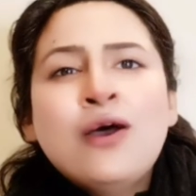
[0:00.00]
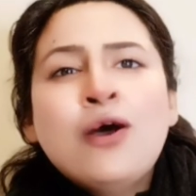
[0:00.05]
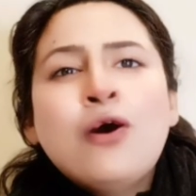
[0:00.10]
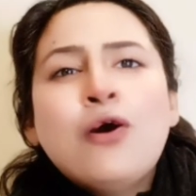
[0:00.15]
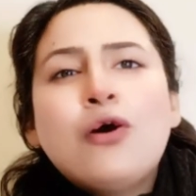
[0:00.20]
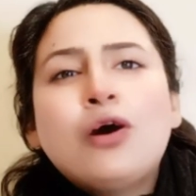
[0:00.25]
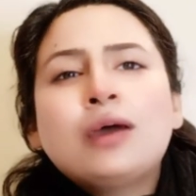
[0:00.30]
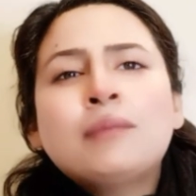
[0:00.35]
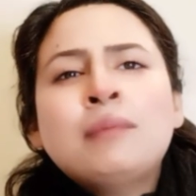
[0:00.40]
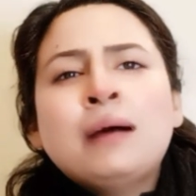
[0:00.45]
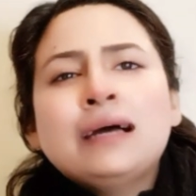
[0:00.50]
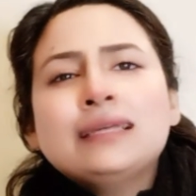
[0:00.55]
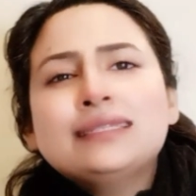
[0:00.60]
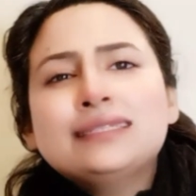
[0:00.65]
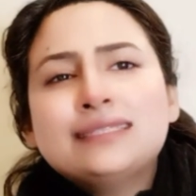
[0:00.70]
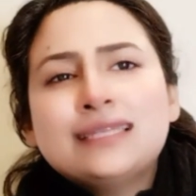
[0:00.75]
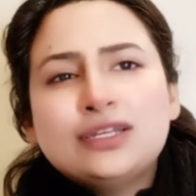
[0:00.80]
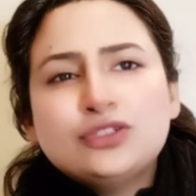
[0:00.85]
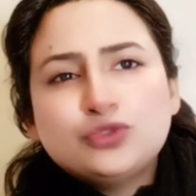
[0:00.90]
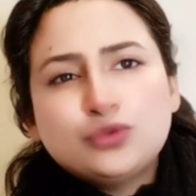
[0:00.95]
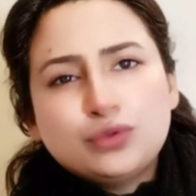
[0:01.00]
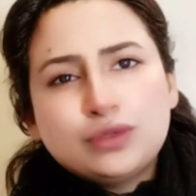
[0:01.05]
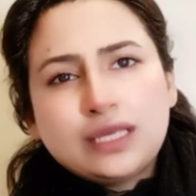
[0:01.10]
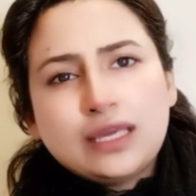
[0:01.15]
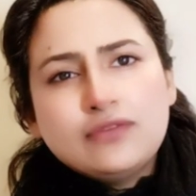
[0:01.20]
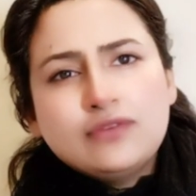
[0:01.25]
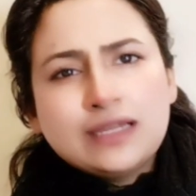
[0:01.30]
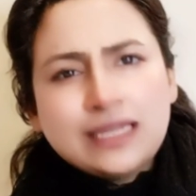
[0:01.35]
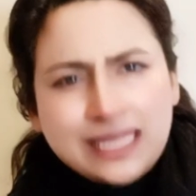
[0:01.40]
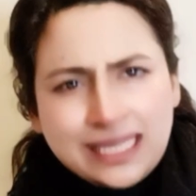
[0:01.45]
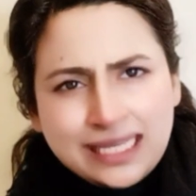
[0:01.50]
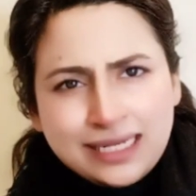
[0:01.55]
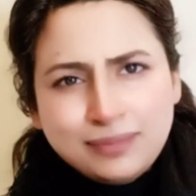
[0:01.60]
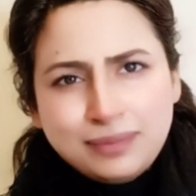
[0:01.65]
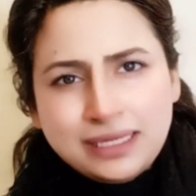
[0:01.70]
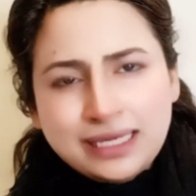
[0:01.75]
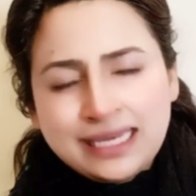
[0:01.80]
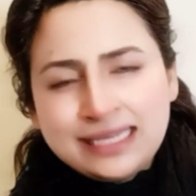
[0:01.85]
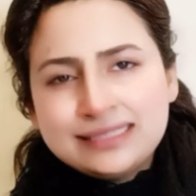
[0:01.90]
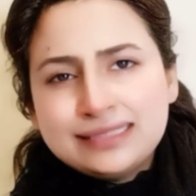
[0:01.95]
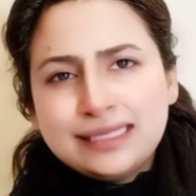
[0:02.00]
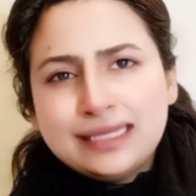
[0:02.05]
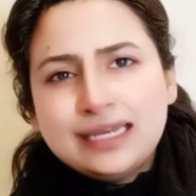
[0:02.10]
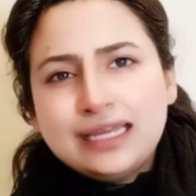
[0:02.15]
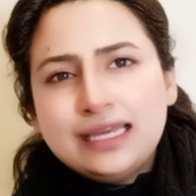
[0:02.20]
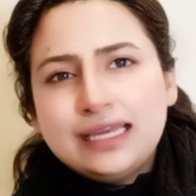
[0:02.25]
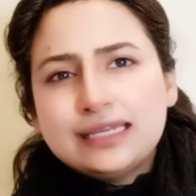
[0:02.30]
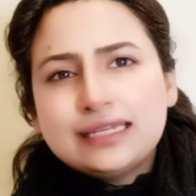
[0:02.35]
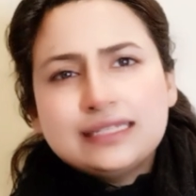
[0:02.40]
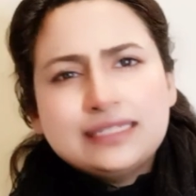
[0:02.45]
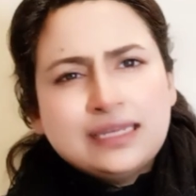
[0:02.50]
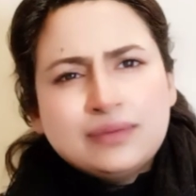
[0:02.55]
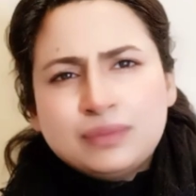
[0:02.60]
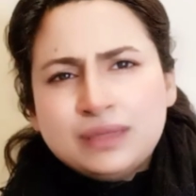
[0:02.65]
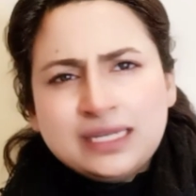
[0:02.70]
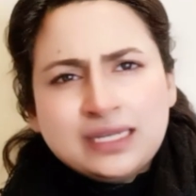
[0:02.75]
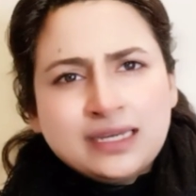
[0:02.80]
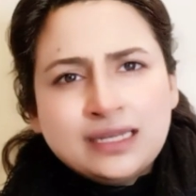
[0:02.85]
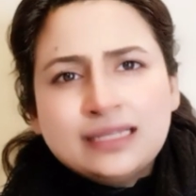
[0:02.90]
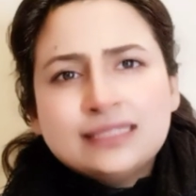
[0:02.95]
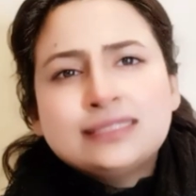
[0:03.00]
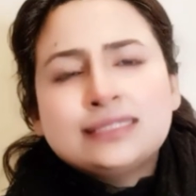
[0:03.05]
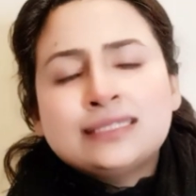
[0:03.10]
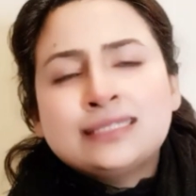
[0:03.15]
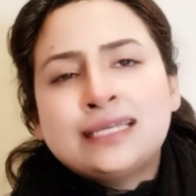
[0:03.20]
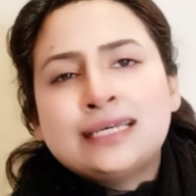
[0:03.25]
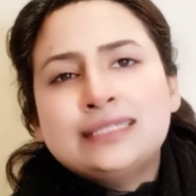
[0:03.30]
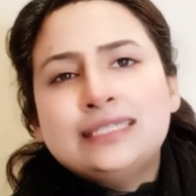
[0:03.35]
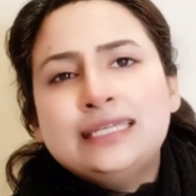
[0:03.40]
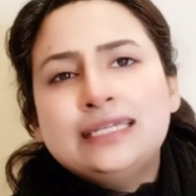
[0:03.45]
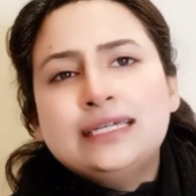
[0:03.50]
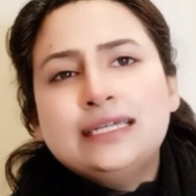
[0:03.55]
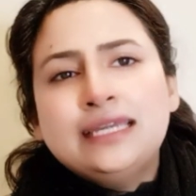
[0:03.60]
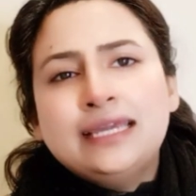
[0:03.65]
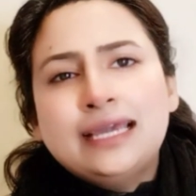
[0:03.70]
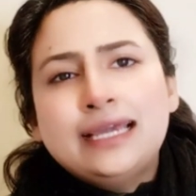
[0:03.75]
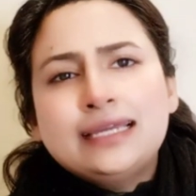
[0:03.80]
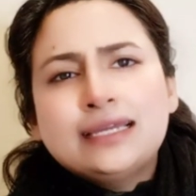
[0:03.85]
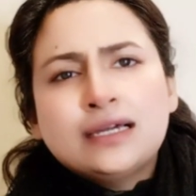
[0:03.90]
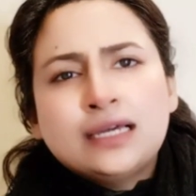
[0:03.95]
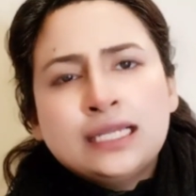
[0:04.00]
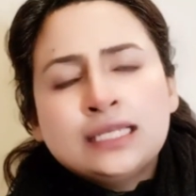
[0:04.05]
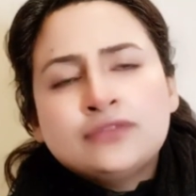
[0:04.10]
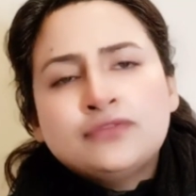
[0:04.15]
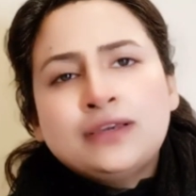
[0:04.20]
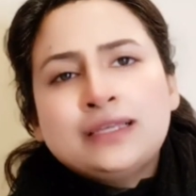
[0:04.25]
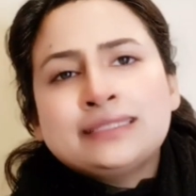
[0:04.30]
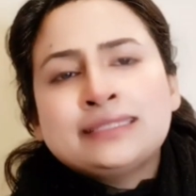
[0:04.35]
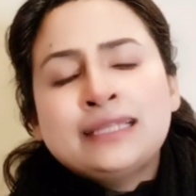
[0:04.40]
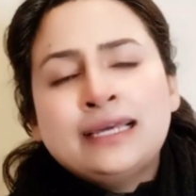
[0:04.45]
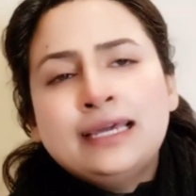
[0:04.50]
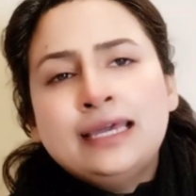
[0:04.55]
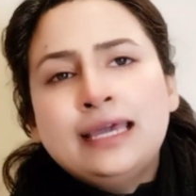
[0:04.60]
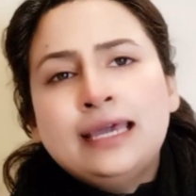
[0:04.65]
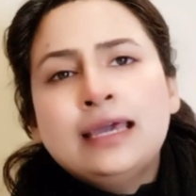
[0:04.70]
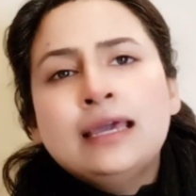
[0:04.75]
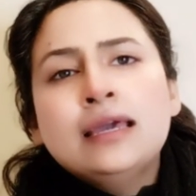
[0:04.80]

और बाद हज़ा जो उनके वकील भी कहते रहे कि ये बड़ी गलत सज़ा दी गई है ये गलत फैसला है